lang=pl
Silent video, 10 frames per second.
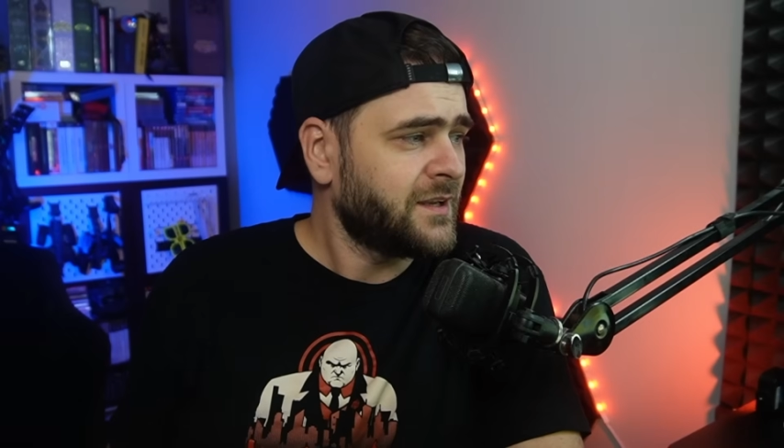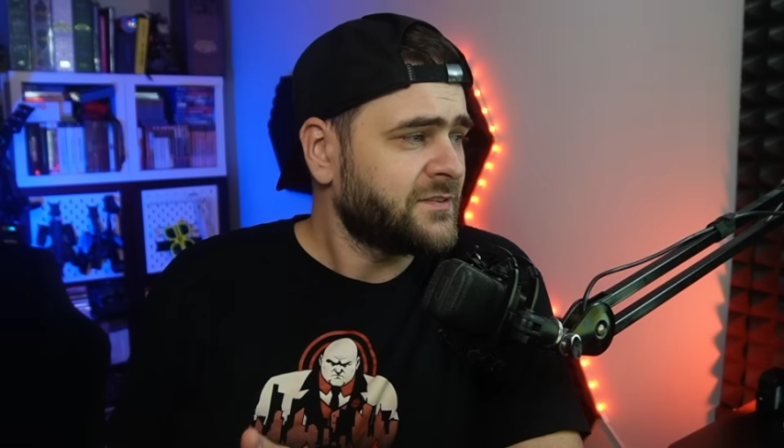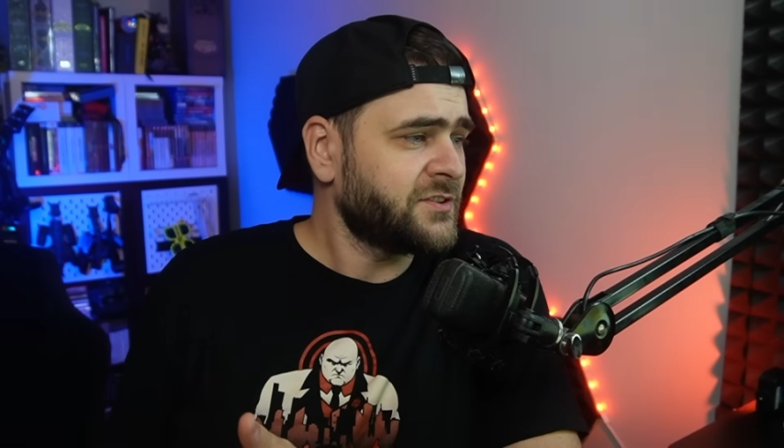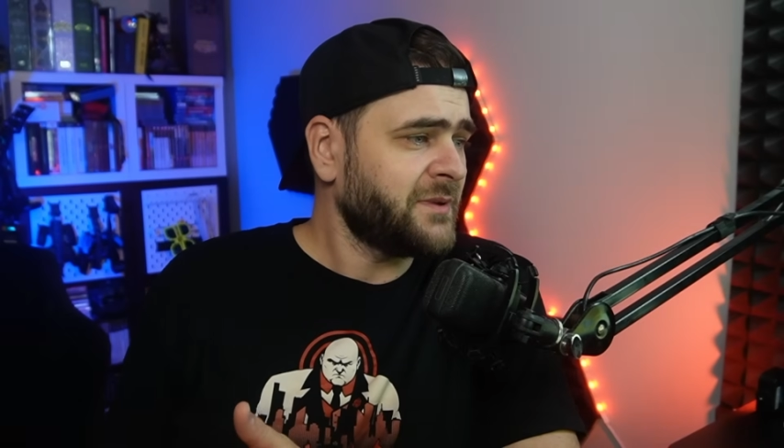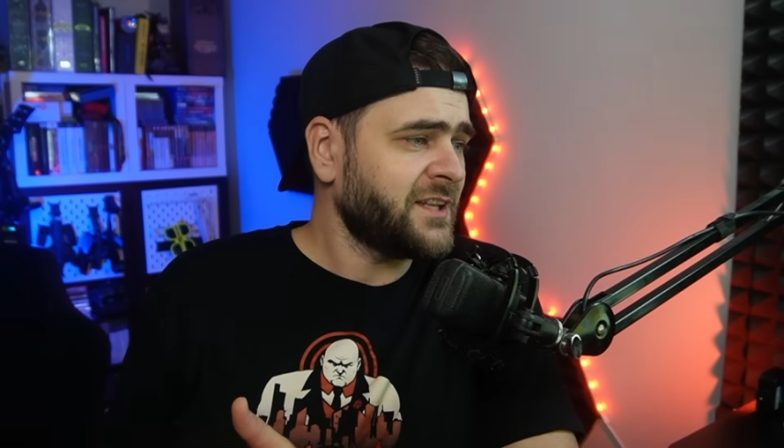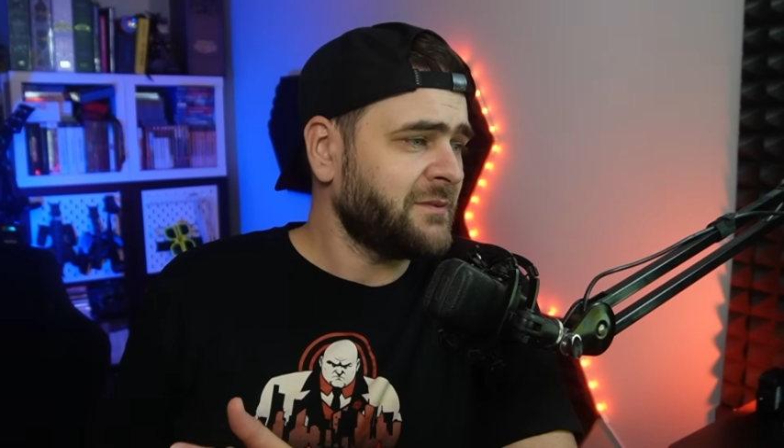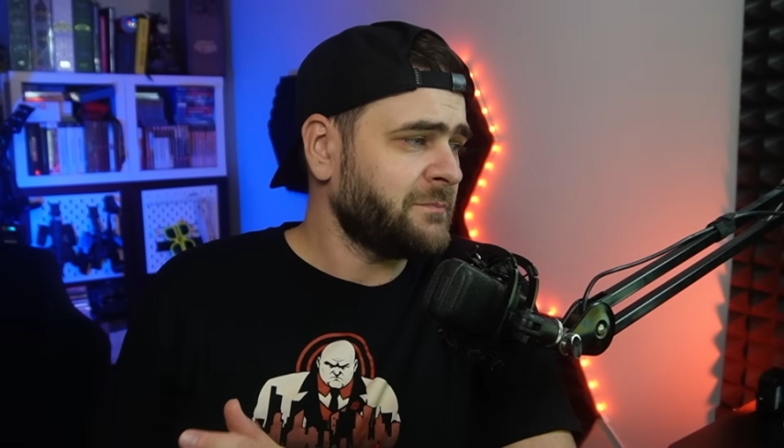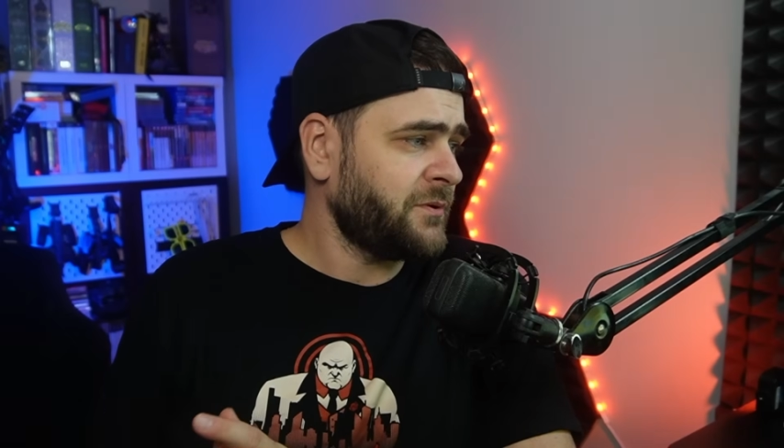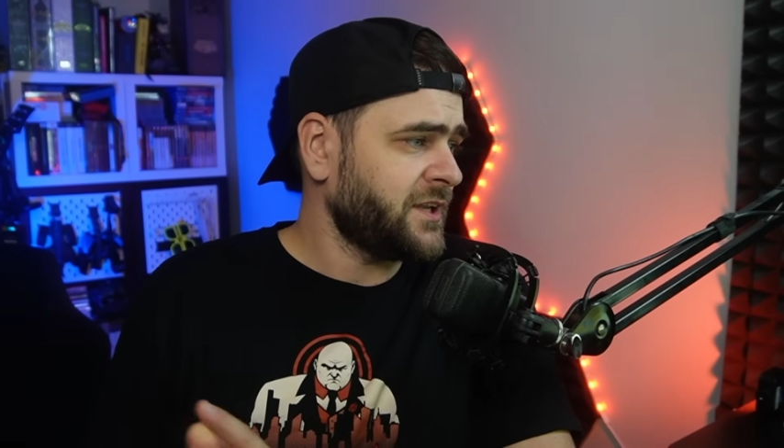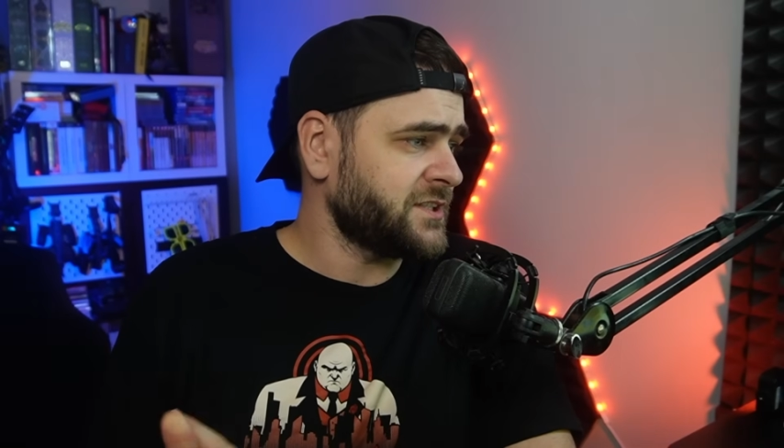W sumie nie mam
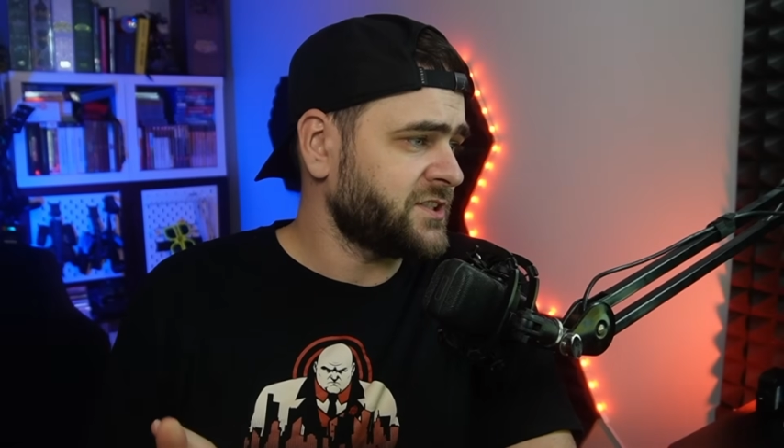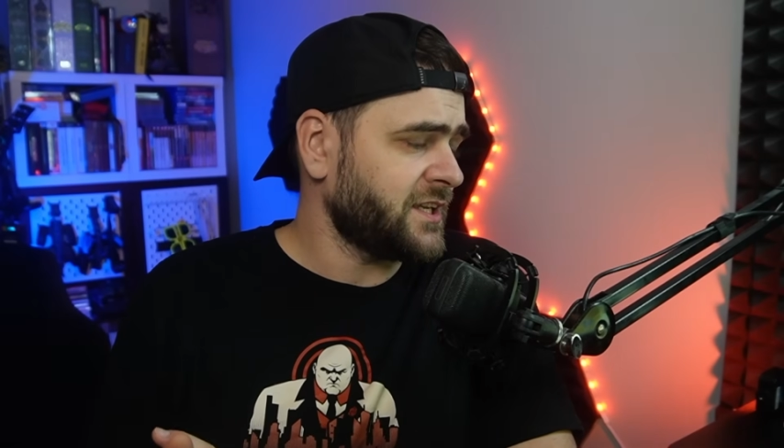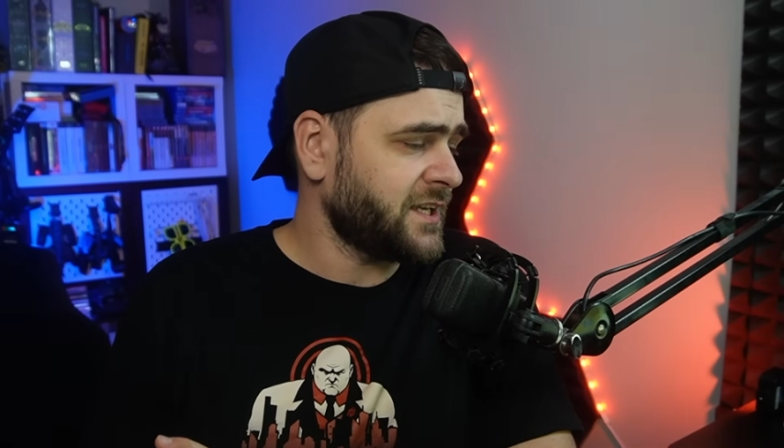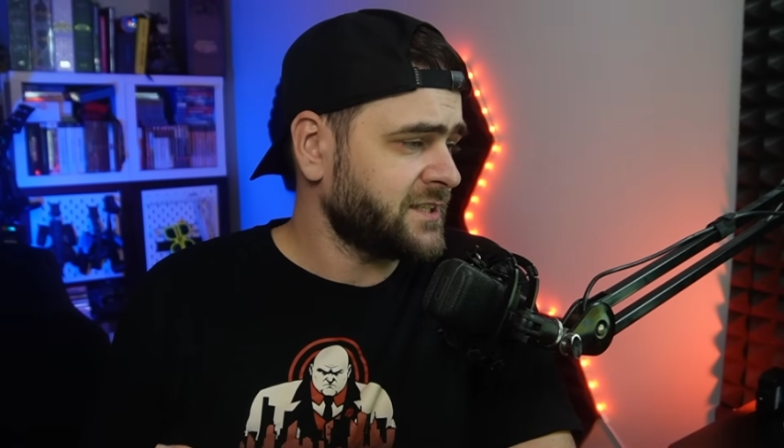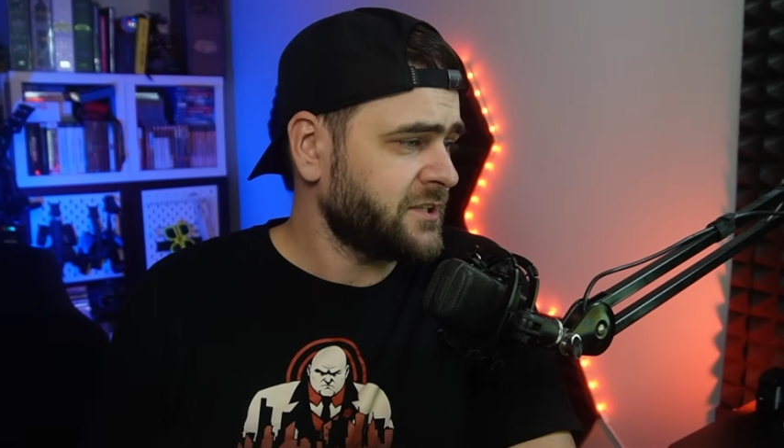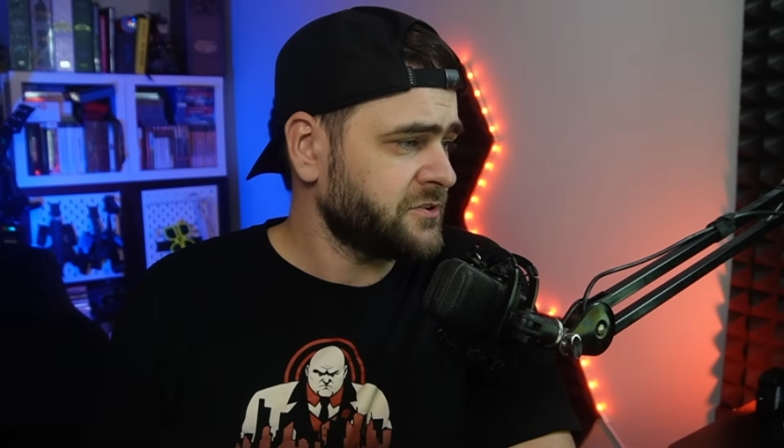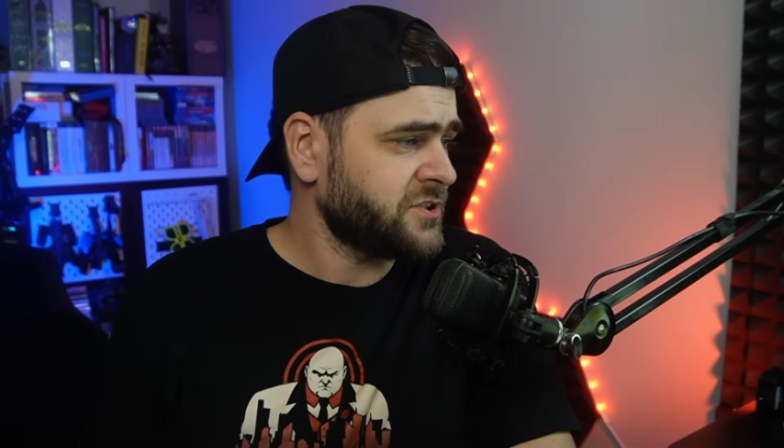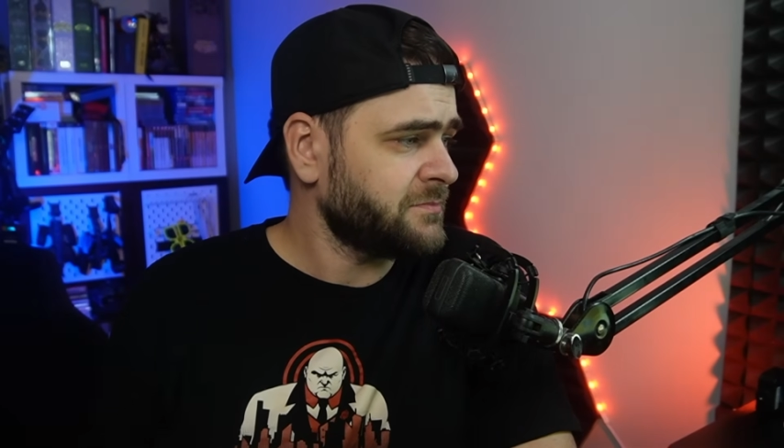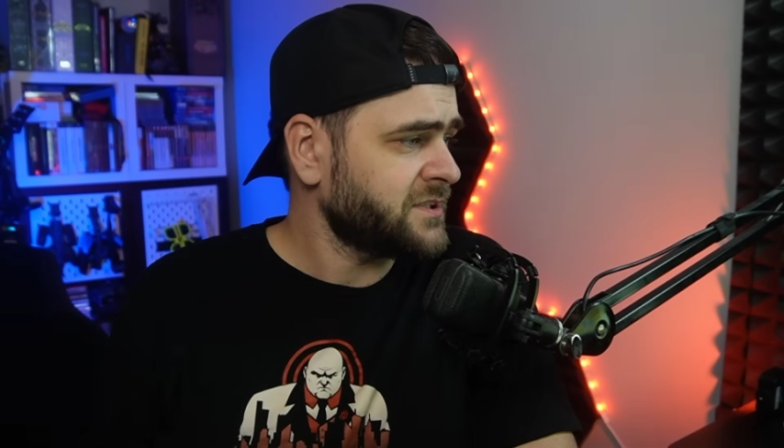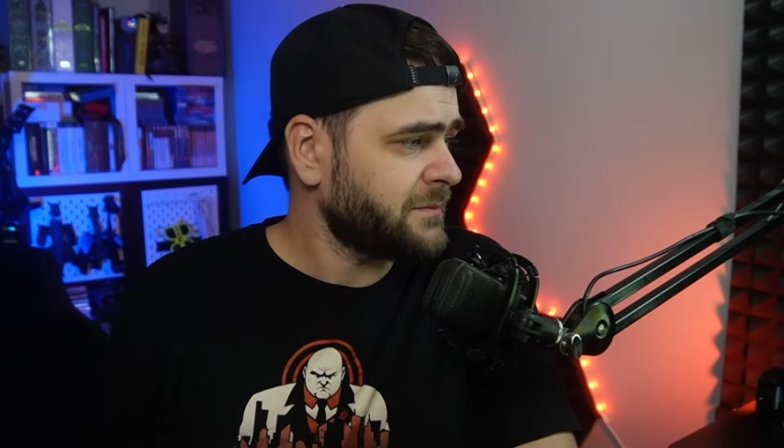pojęcia, jak te
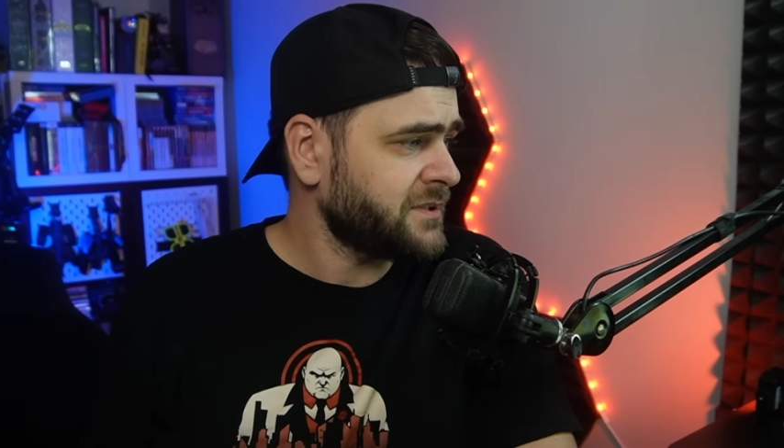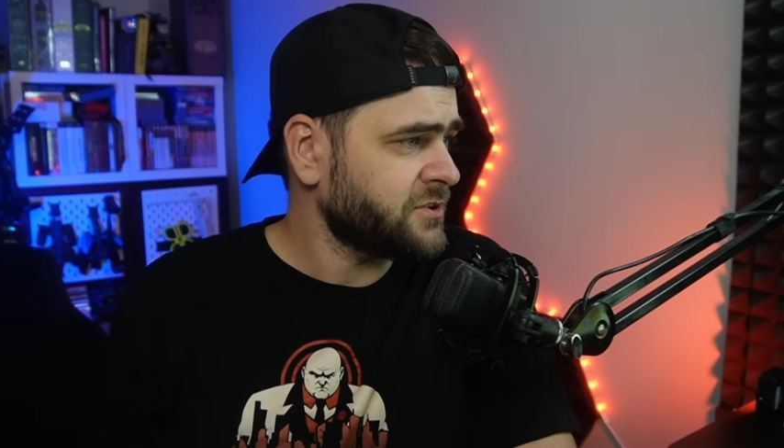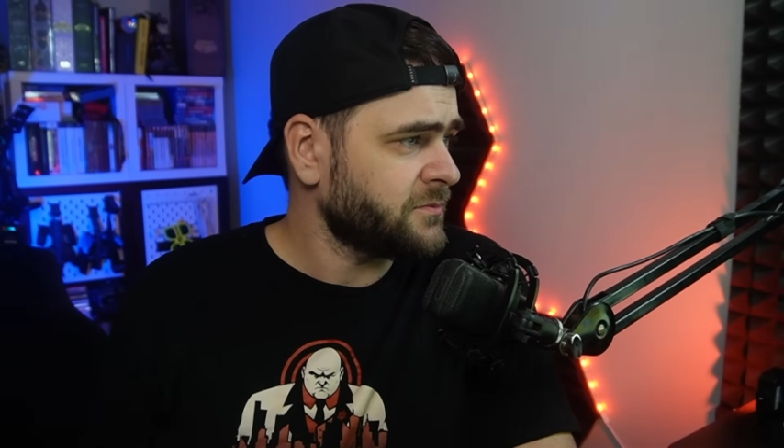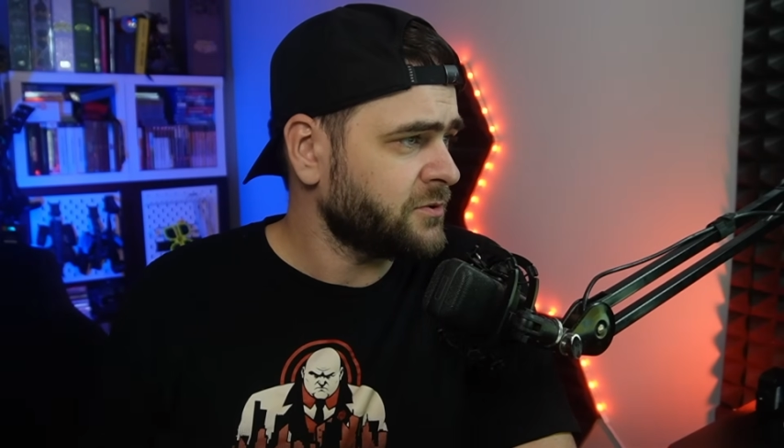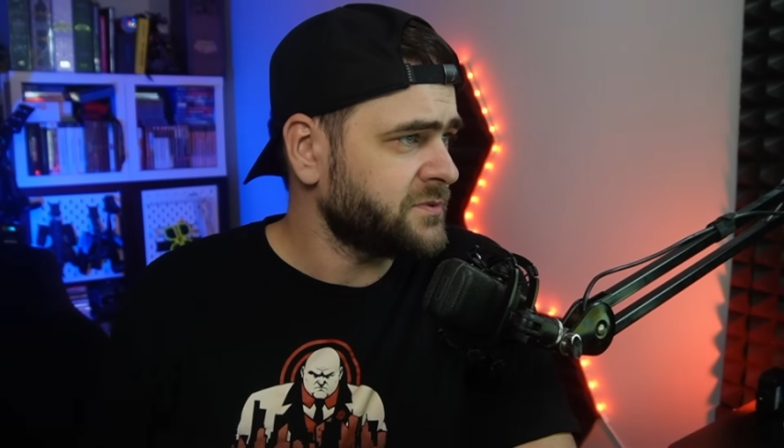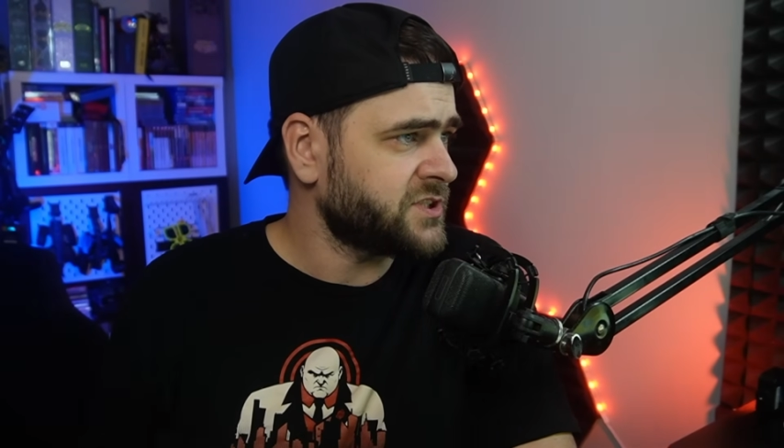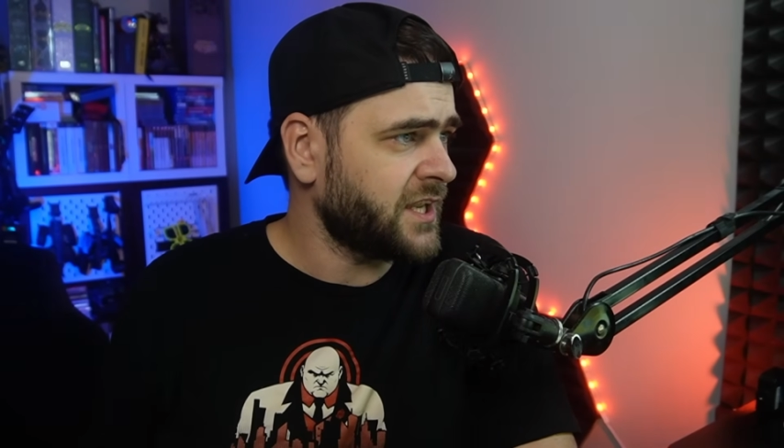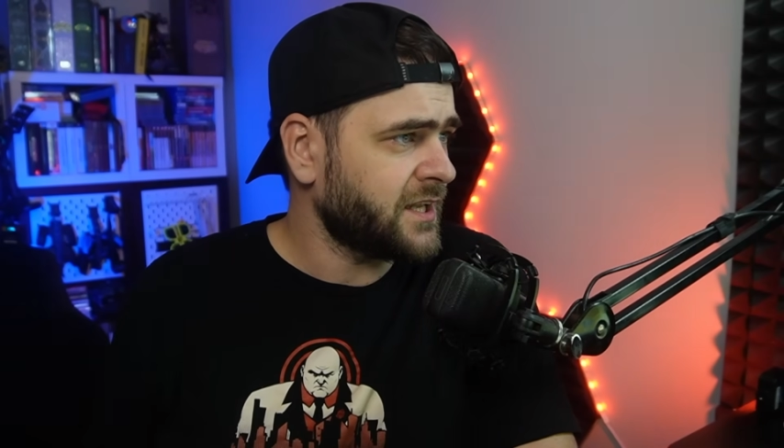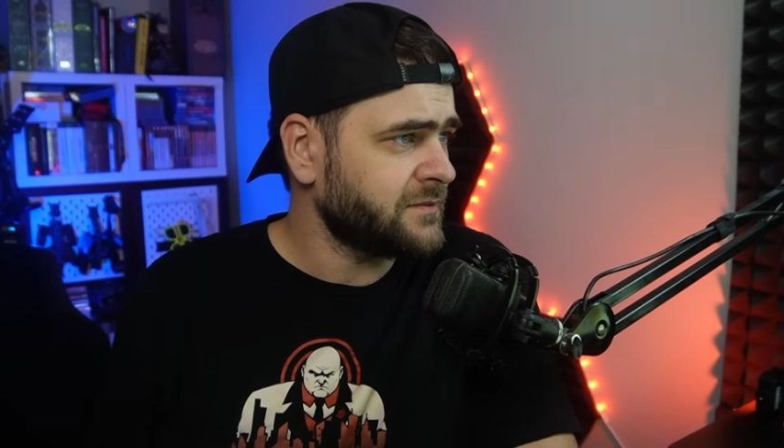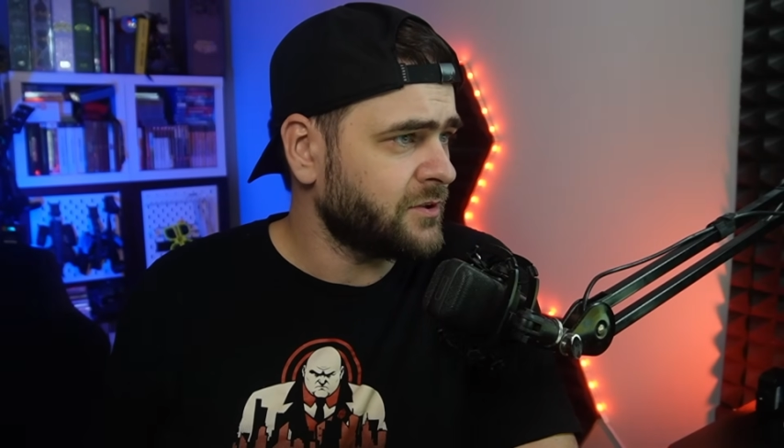osoby nie będą robić gier,